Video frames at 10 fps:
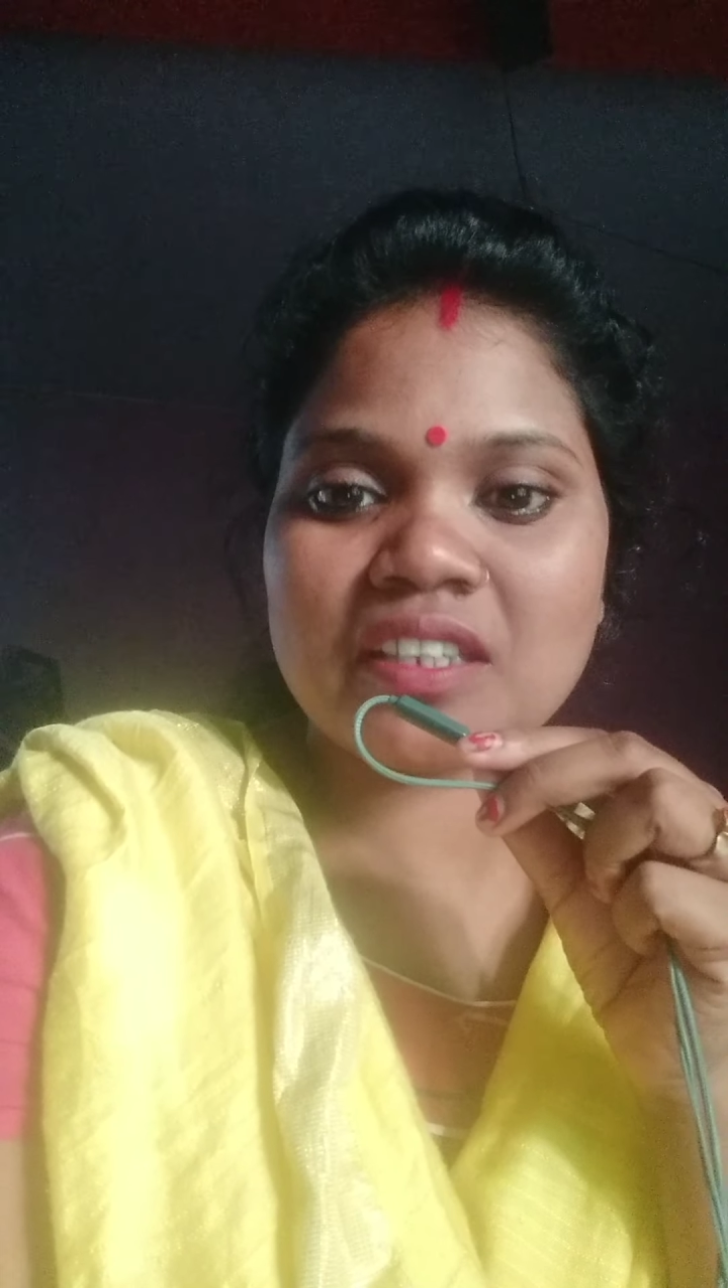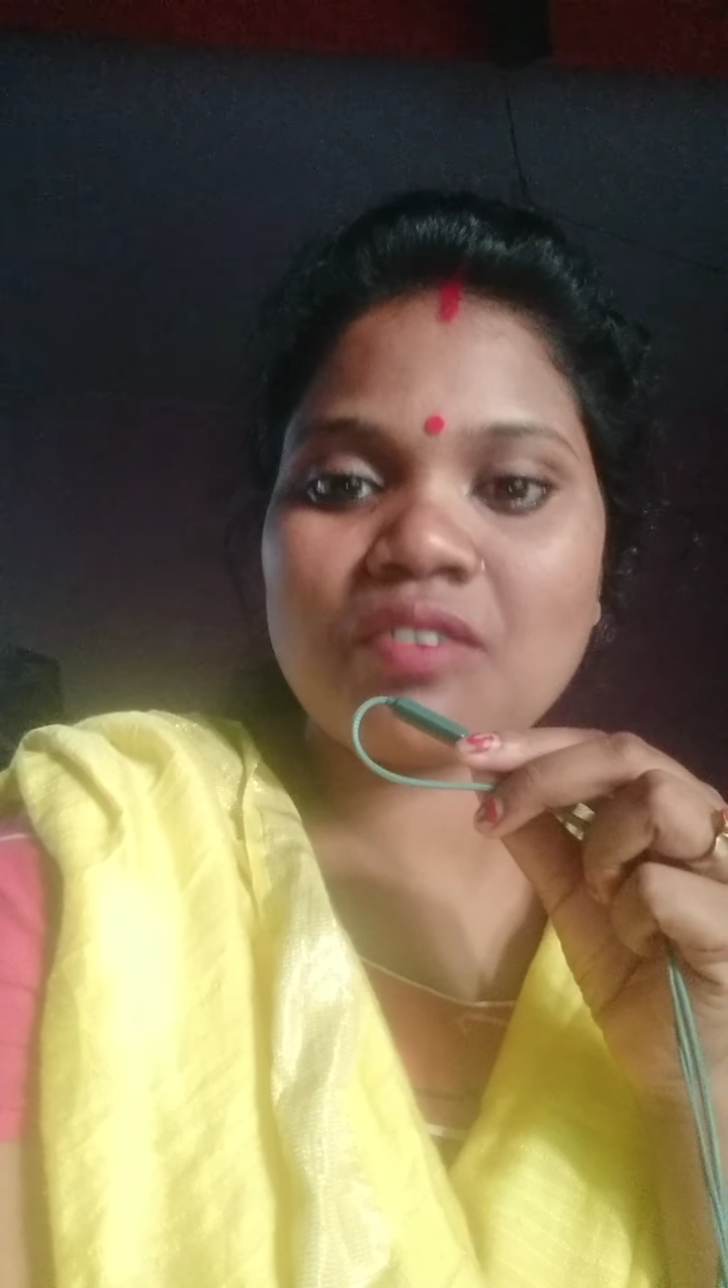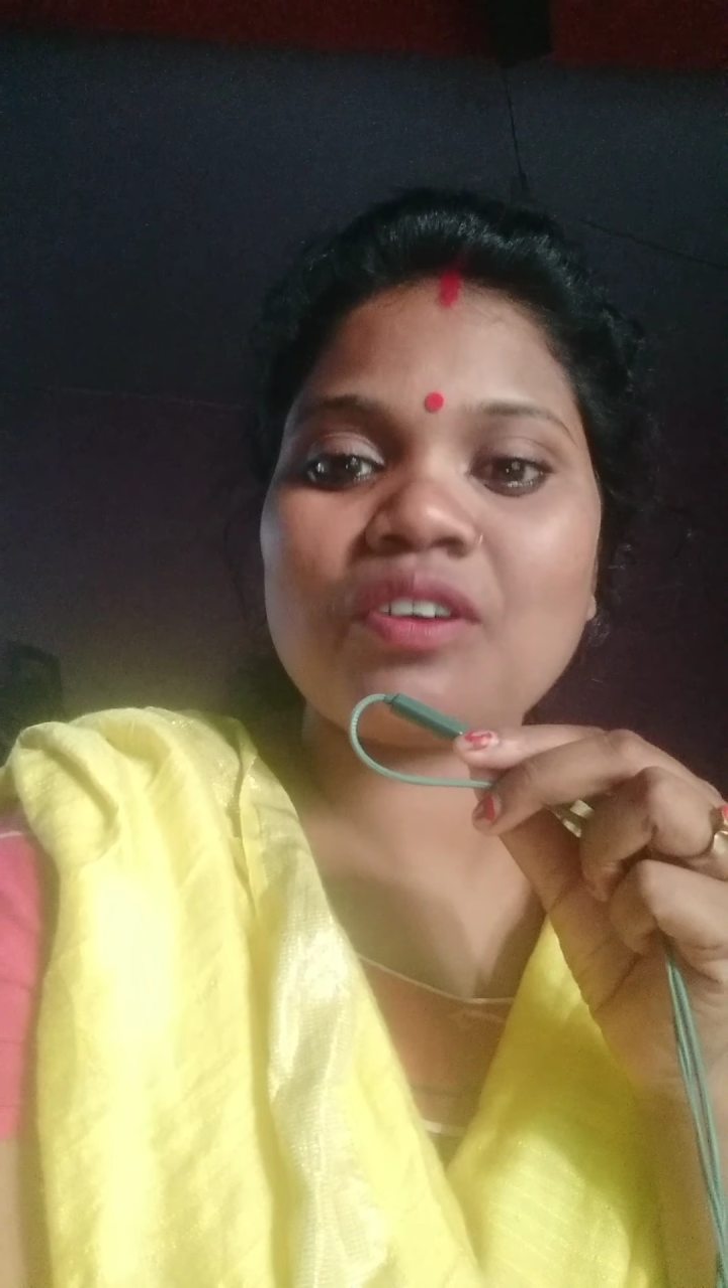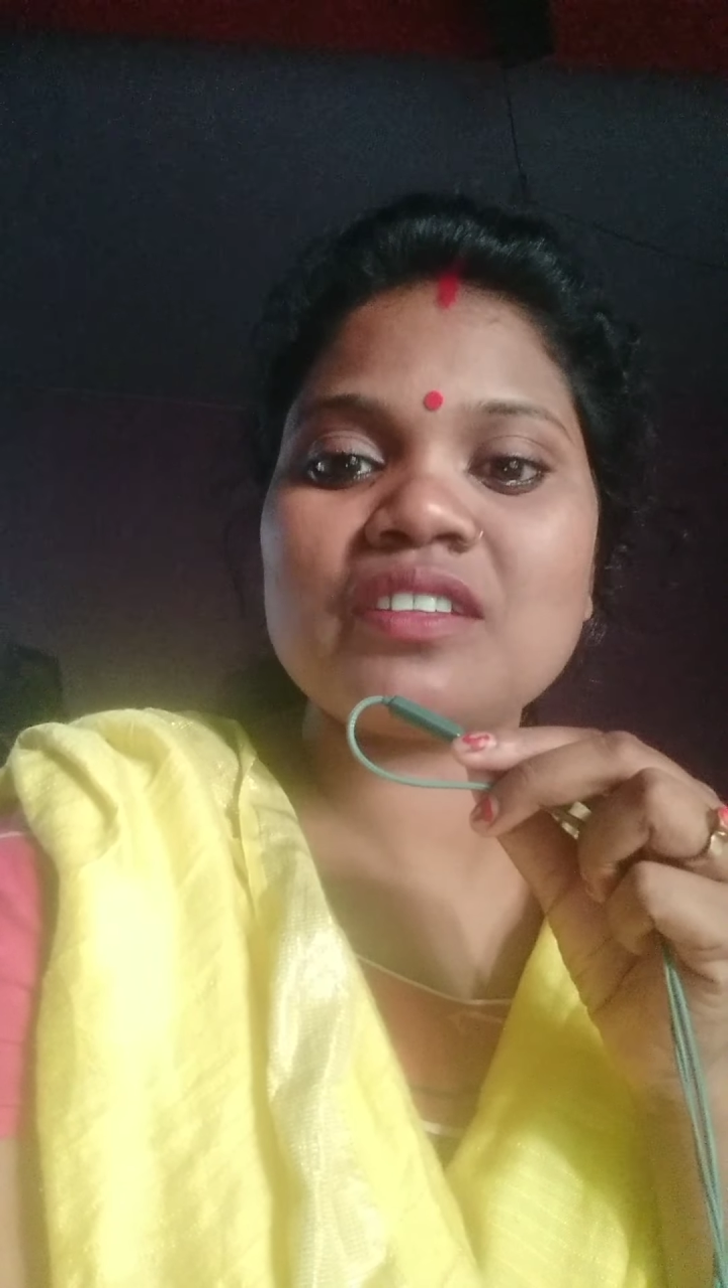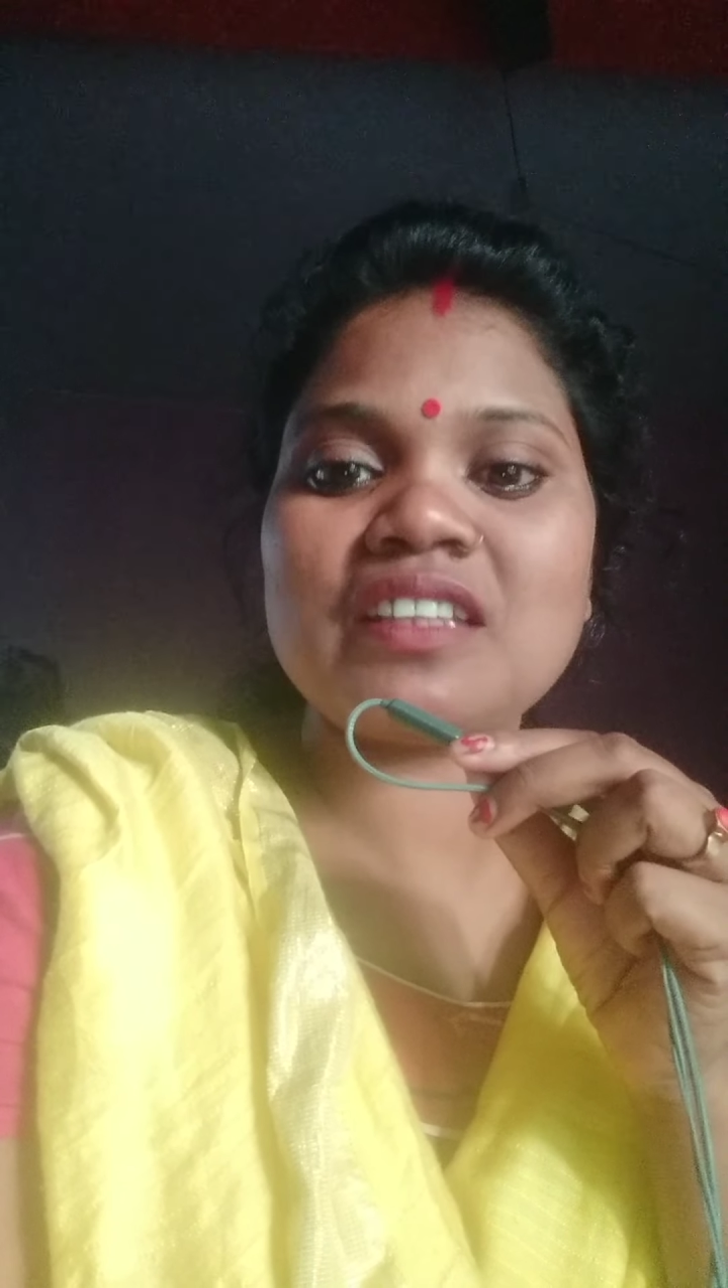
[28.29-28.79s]

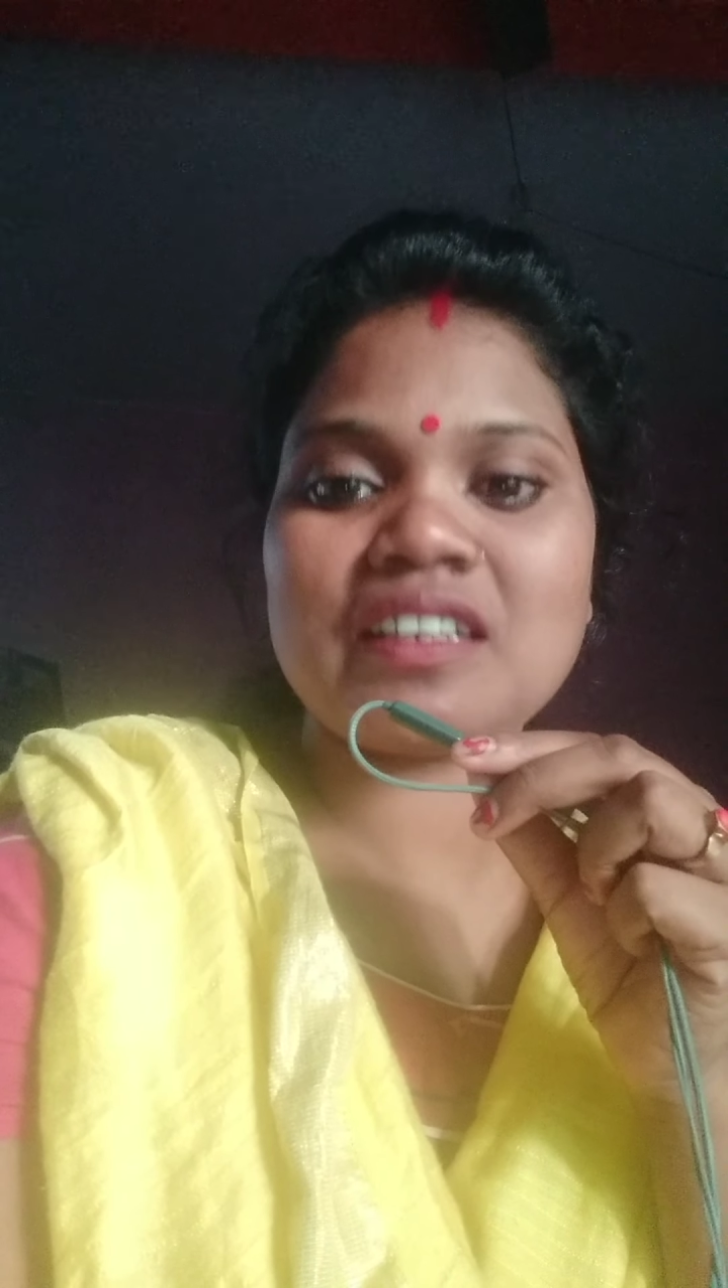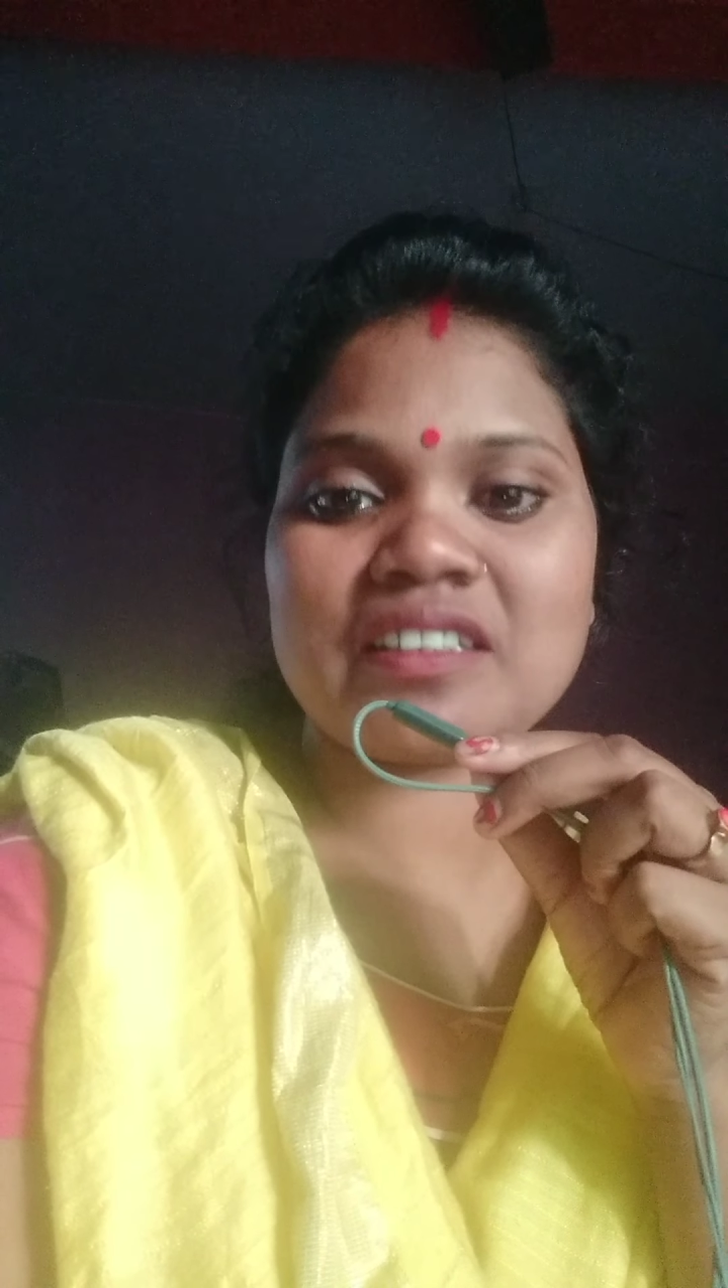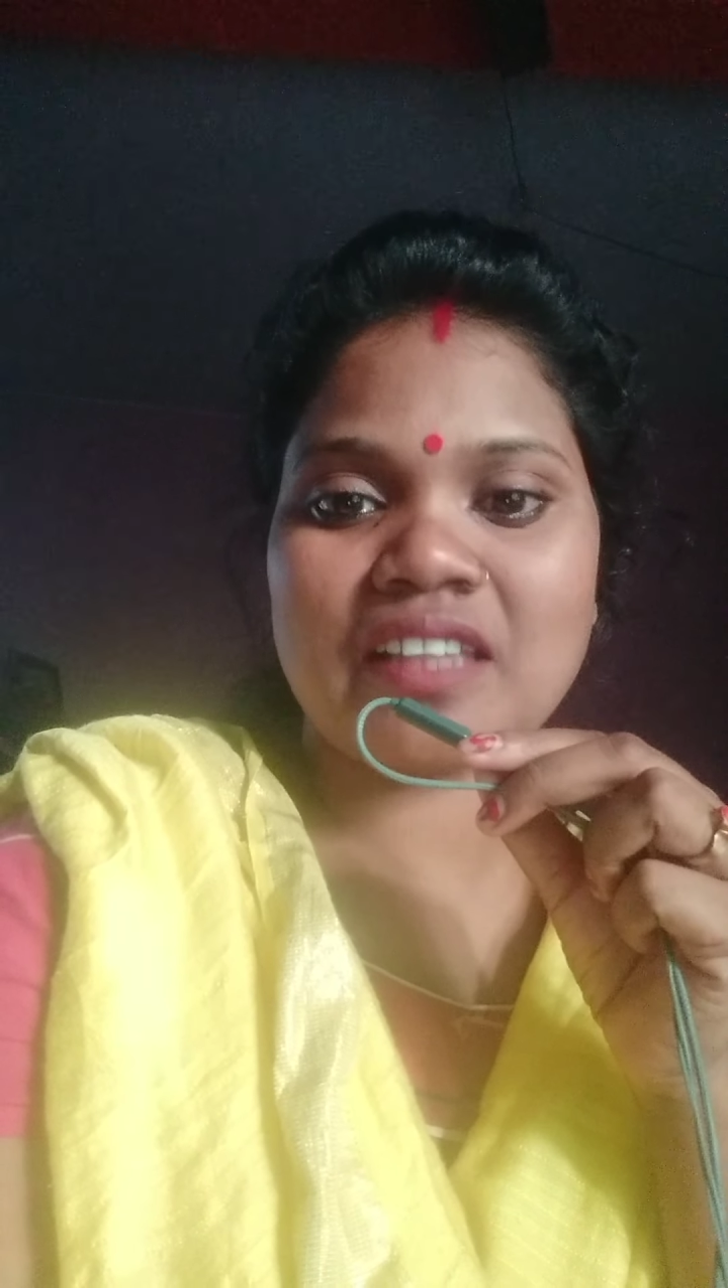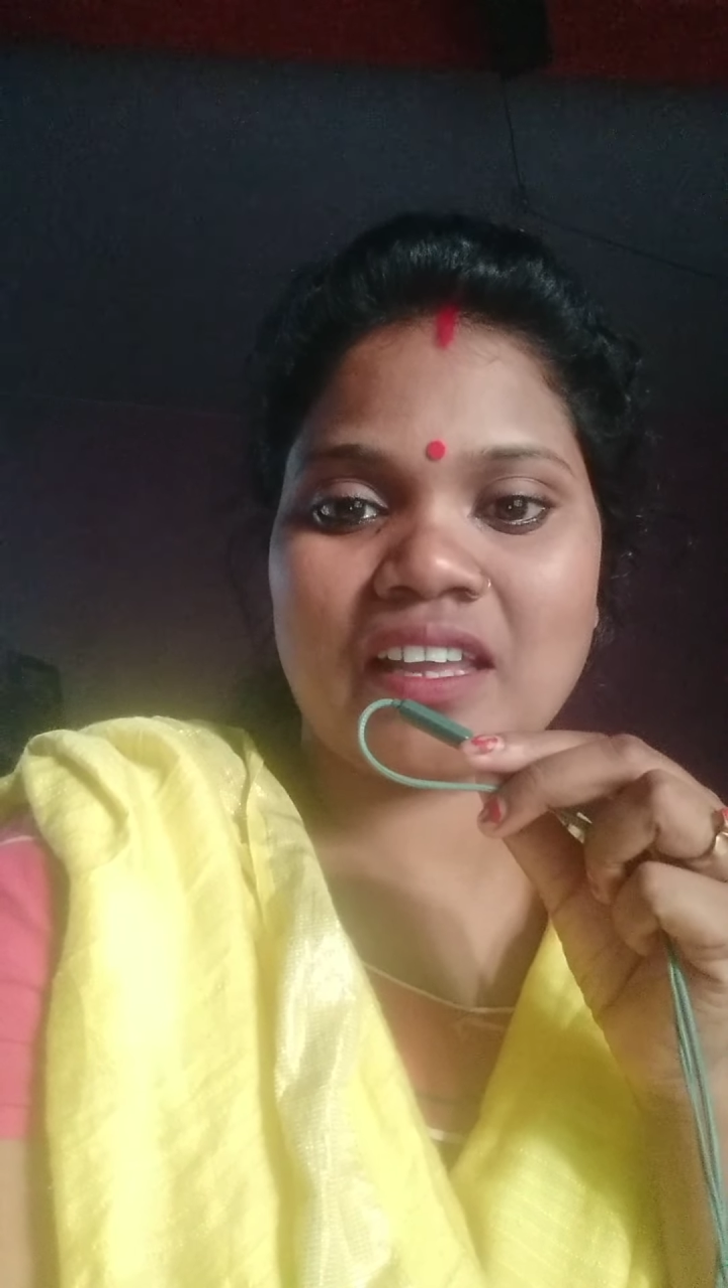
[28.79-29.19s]
कौन देखता